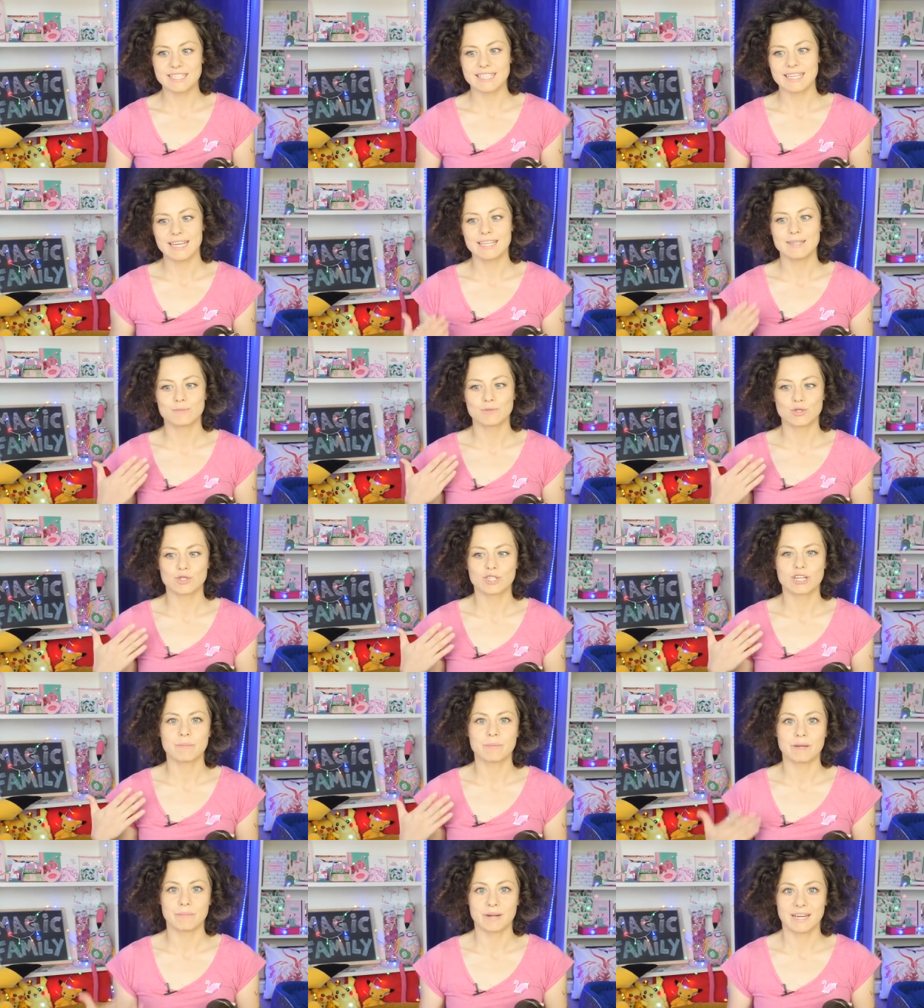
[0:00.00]
Я немножко
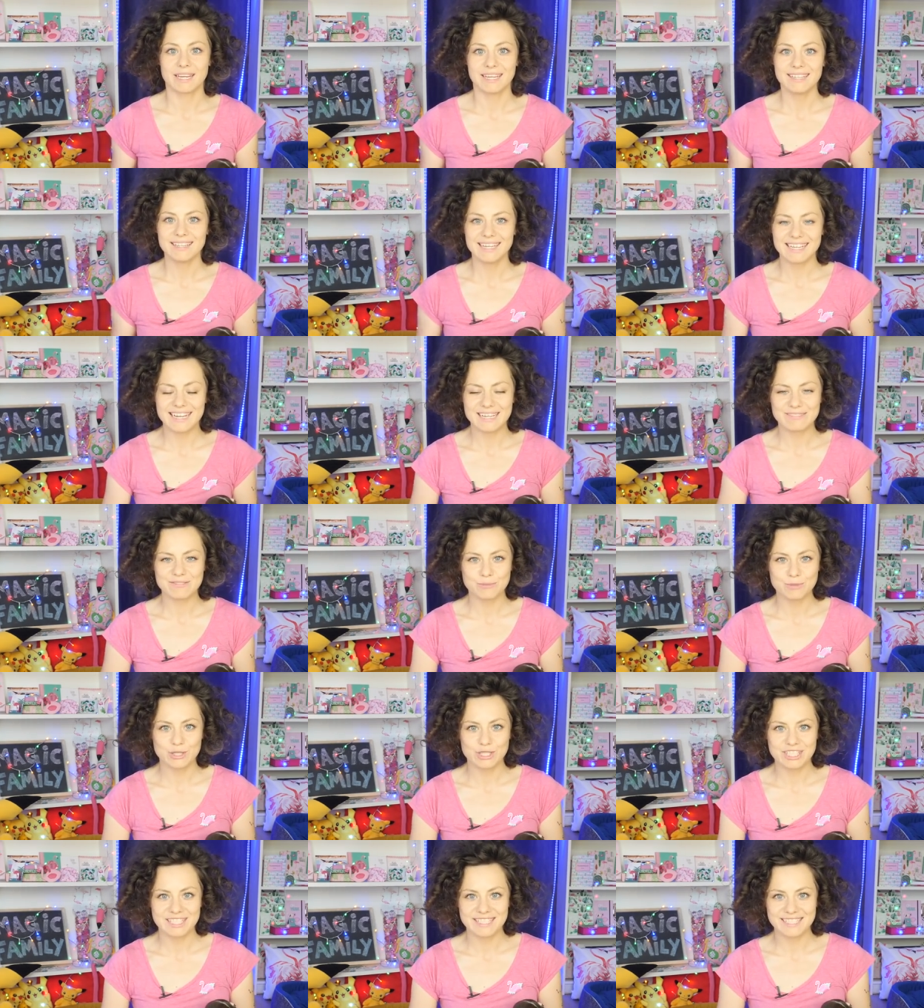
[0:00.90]
приболела, как вы
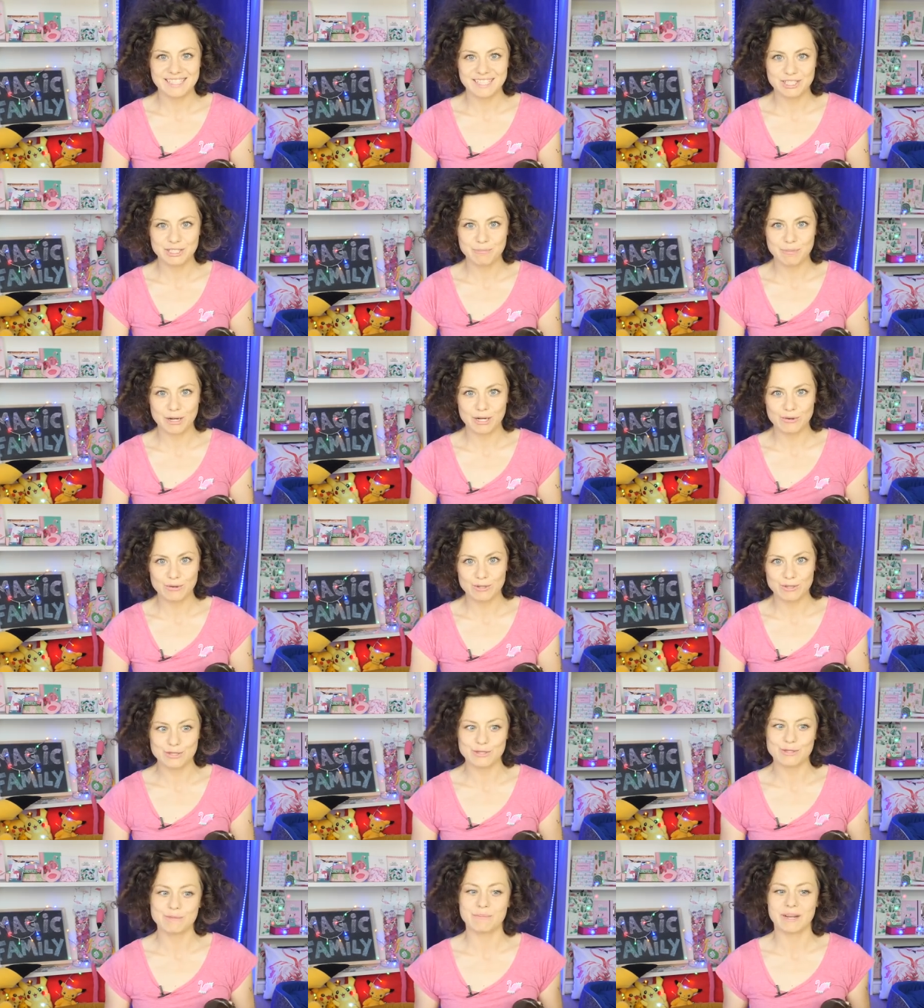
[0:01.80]
можете слышать по
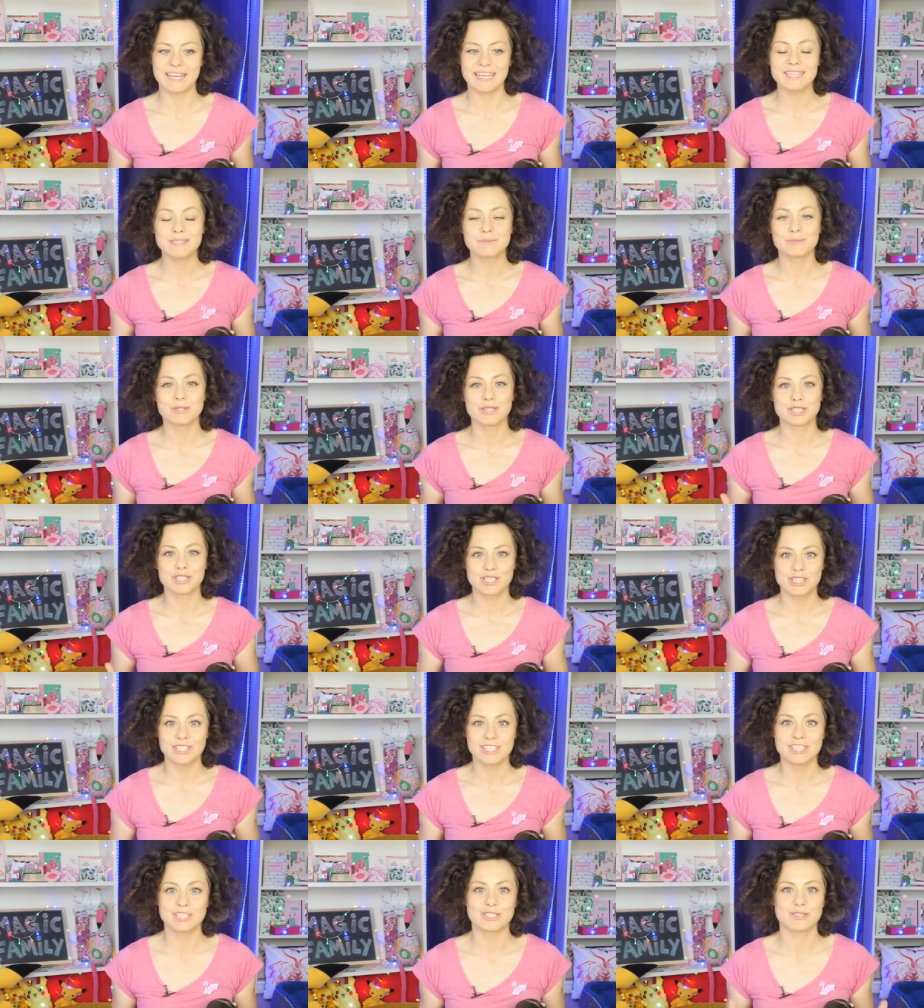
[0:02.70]
голосу, и поэтому
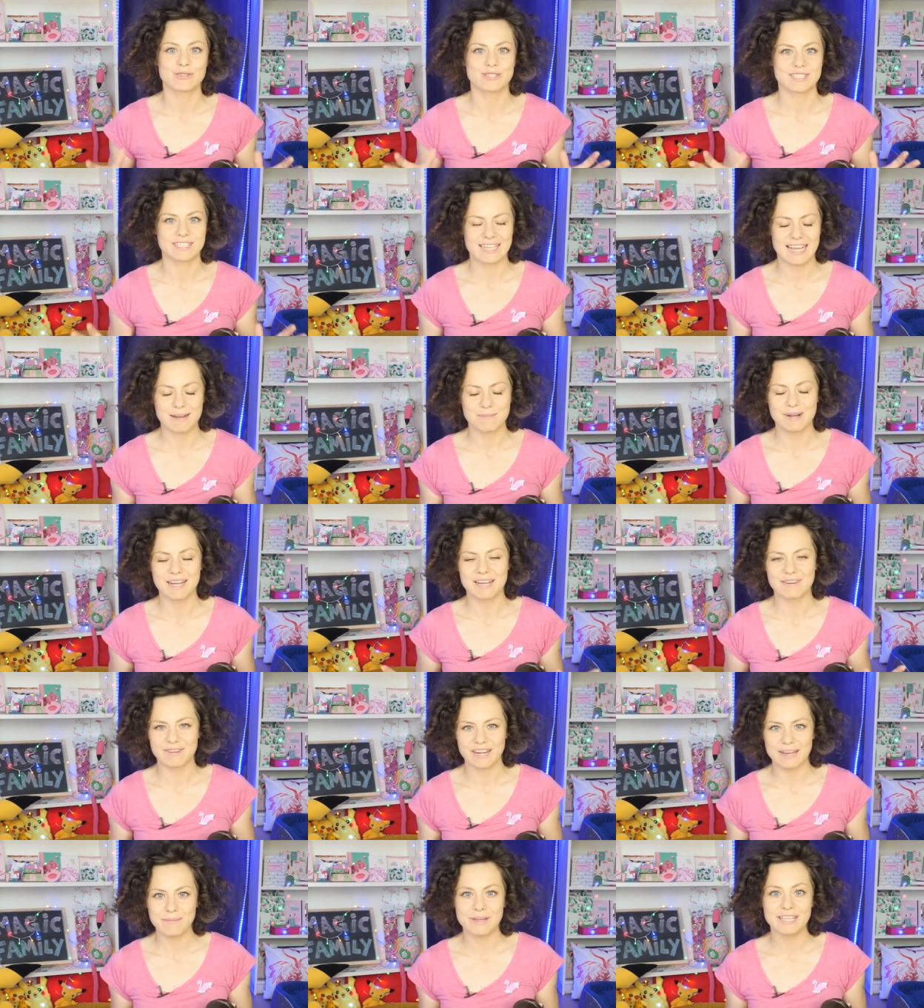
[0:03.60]
решила, что самое
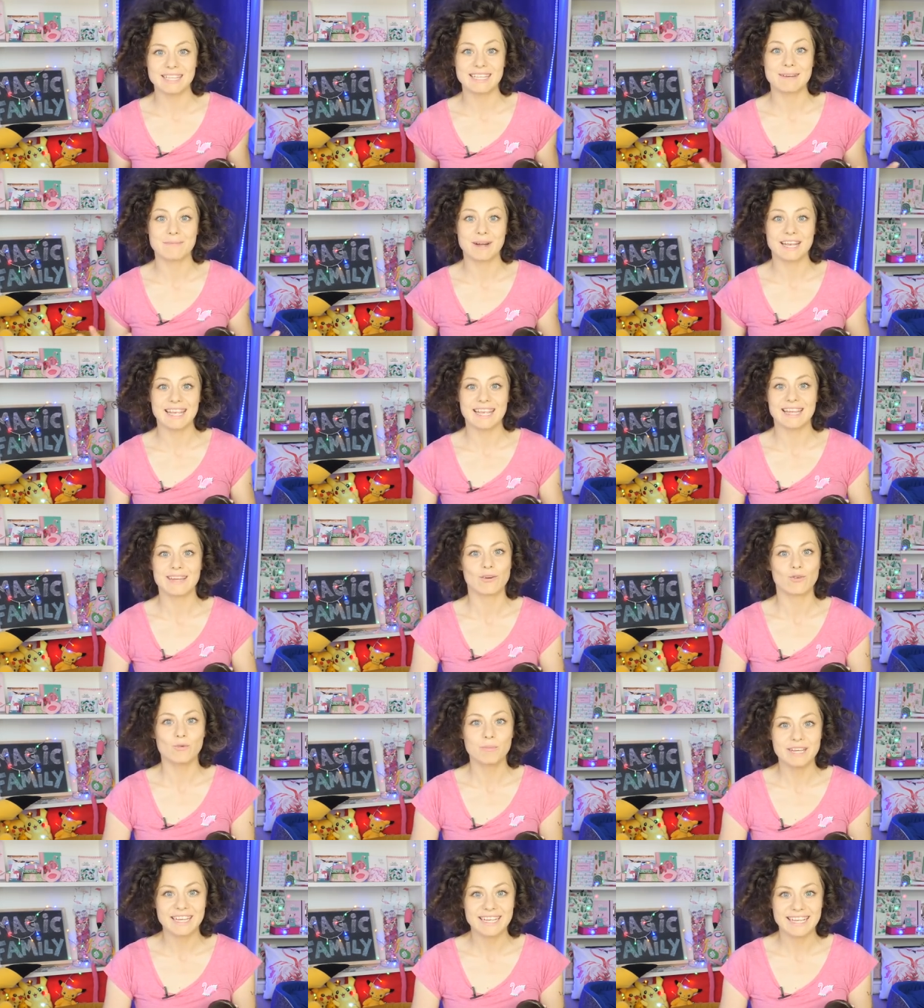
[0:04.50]
время для моей
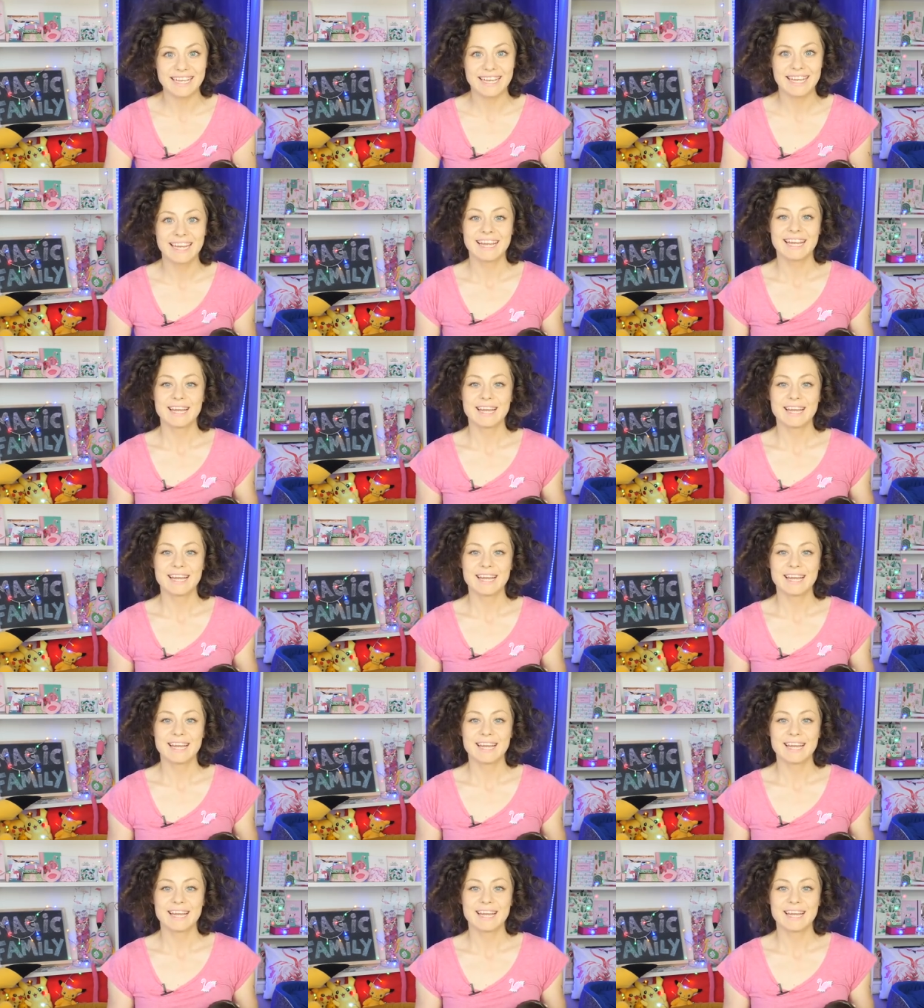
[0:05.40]
рубрики